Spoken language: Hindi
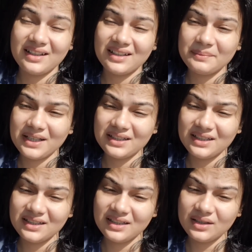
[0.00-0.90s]
अगर मेरा
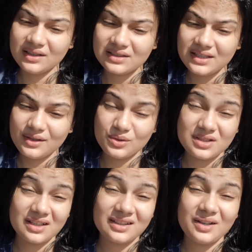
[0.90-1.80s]
दर्द सही हो
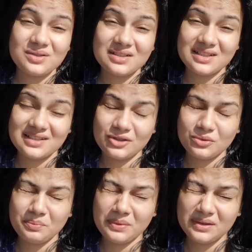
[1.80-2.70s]
सकता है उस चीज़ से तो